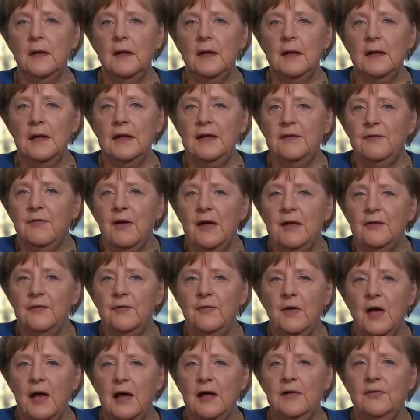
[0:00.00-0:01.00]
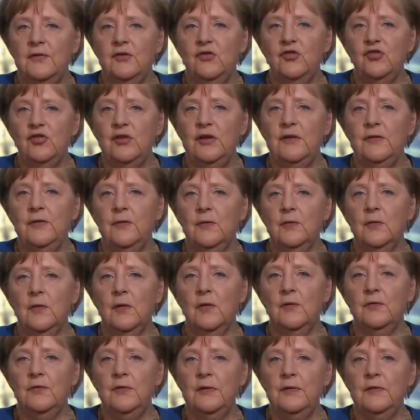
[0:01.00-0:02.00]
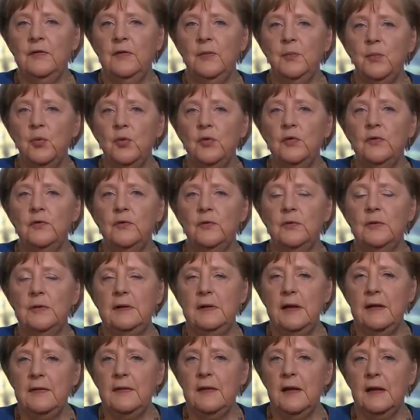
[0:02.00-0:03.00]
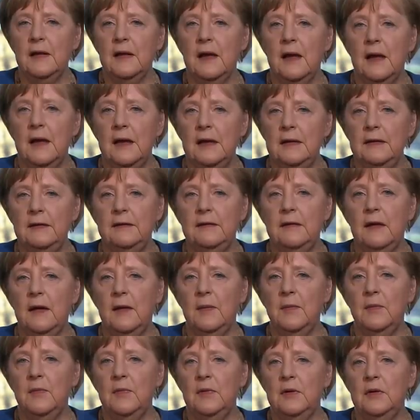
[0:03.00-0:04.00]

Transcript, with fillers: Ich weiß, wie hart die Schließungen, auf die sich Bund und Länder geeinigt haben,